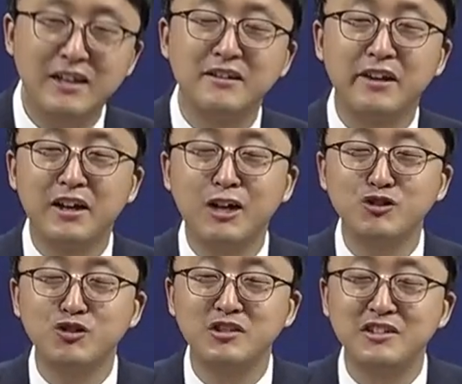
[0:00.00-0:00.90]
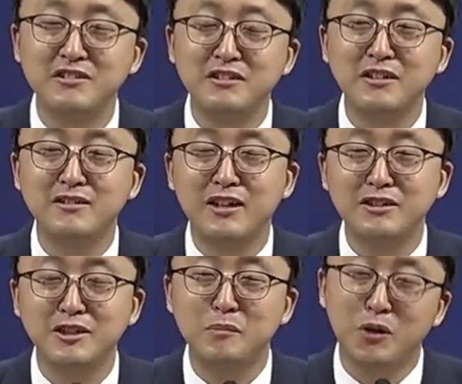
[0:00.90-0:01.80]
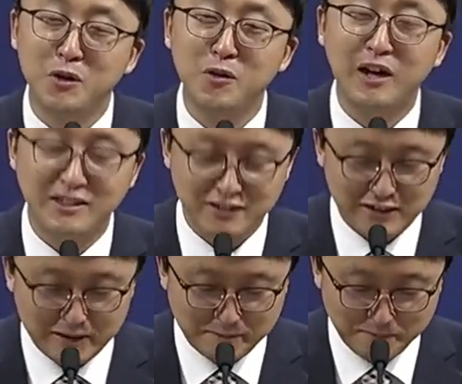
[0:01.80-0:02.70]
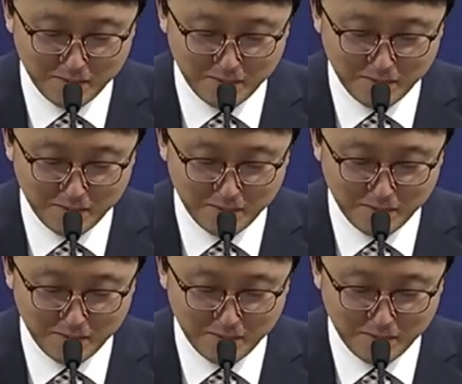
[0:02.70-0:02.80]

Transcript: 내가 주는 이 은혜는 사실 별거 아니다.